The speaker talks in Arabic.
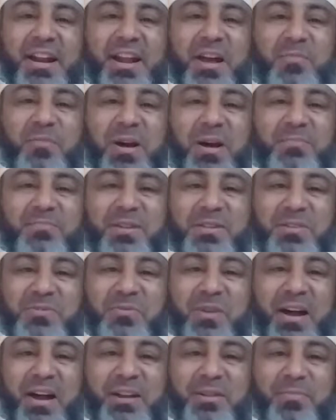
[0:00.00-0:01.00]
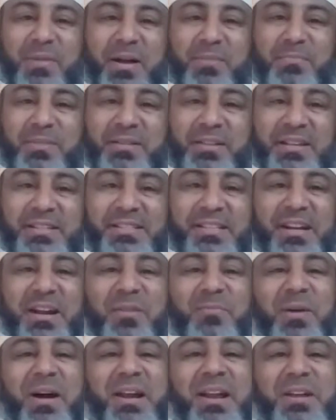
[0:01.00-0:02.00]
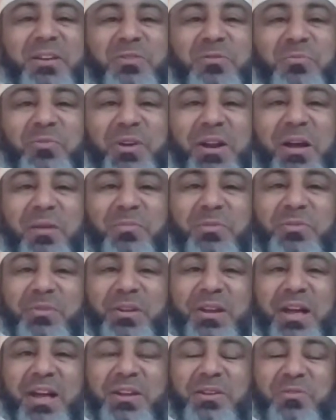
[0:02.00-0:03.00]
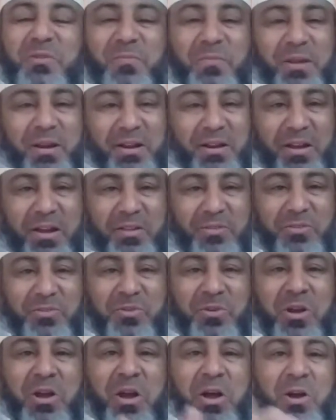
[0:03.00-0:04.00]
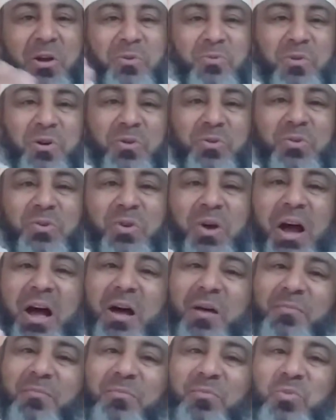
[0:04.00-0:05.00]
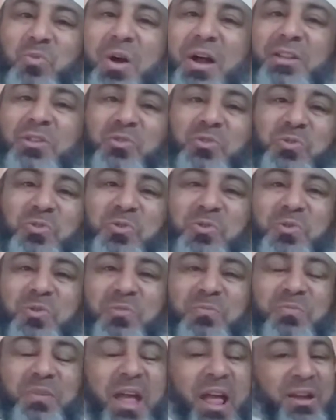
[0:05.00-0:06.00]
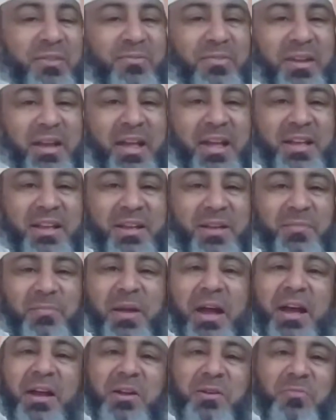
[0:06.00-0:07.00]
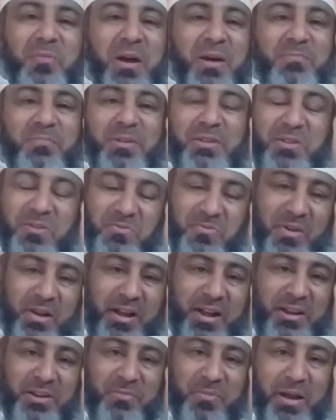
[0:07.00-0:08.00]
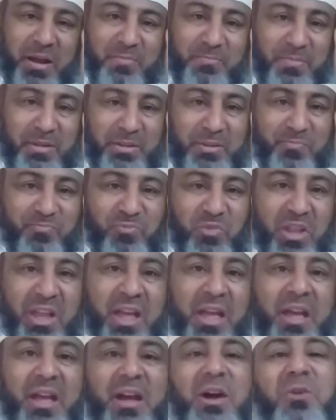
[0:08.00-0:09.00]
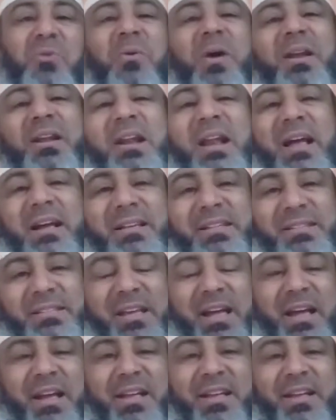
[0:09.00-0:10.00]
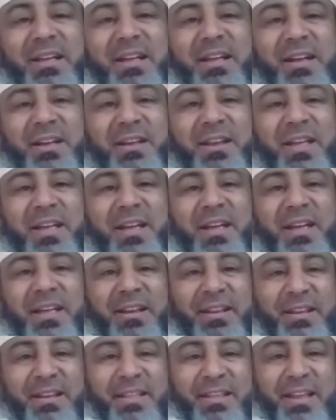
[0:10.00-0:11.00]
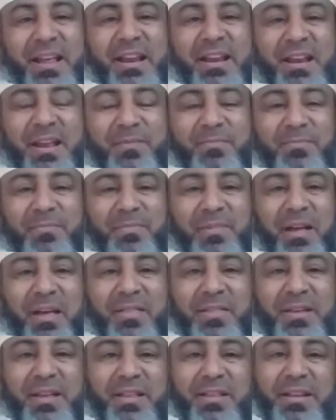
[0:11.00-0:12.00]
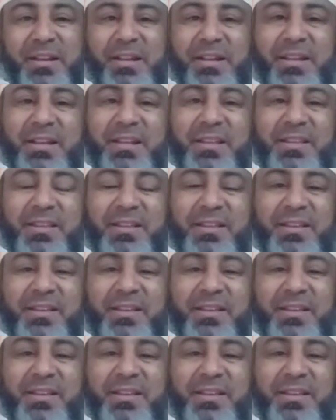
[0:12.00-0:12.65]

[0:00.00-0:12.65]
محمد وآل محمد السلام عليكم ورحمة الله وبركاته وكل عام وأنتم بألف خير بحق محمد وآل محمد إخواني الأعزاء إحنا نتكلم قضية العيد